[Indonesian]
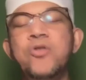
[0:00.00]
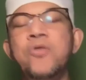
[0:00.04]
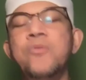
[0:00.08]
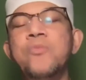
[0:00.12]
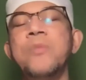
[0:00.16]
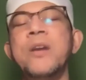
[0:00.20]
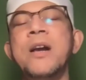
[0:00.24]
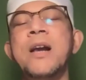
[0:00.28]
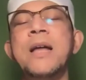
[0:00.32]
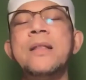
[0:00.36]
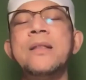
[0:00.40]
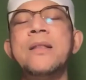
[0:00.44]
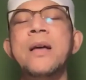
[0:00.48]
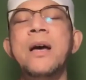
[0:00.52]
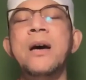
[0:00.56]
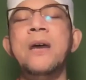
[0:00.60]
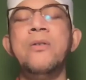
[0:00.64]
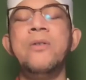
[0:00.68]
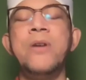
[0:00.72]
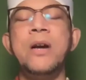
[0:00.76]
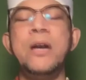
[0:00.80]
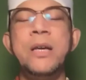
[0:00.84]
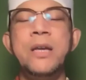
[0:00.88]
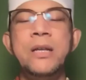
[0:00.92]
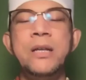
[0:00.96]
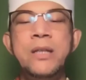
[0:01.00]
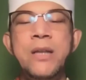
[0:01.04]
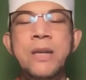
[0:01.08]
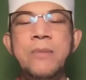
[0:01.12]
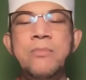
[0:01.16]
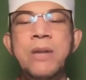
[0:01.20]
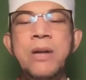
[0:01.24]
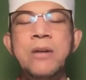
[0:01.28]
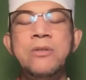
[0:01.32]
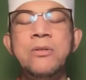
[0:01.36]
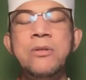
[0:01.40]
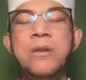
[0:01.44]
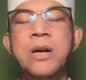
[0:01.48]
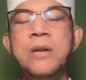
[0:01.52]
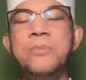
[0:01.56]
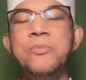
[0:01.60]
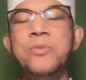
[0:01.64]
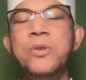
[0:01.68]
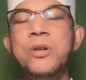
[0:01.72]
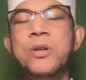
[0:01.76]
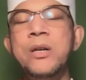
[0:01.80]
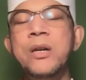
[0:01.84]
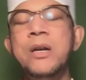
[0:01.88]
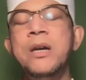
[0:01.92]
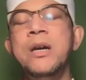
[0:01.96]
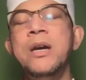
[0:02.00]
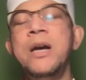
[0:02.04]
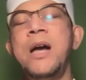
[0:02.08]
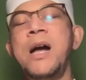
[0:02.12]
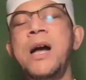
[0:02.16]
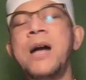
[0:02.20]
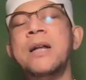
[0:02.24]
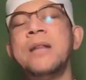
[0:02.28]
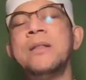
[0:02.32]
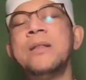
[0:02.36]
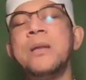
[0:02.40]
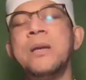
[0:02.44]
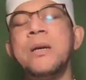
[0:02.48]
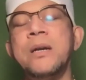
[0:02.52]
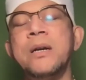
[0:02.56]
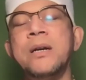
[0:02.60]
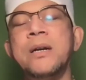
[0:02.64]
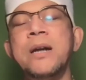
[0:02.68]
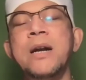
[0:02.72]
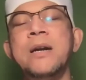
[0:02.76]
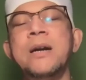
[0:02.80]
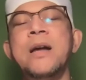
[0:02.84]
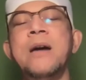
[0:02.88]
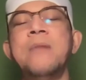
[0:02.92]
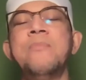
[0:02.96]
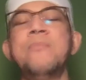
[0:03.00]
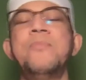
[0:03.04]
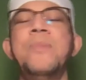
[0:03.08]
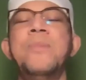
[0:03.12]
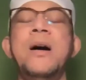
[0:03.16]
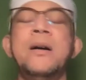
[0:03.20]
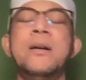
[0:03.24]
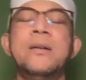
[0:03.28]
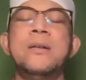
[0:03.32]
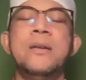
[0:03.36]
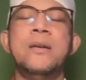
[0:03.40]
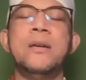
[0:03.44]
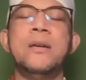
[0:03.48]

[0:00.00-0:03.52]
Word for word: merata. Orang yang tidak melakukan pun akan terkena dampaknya.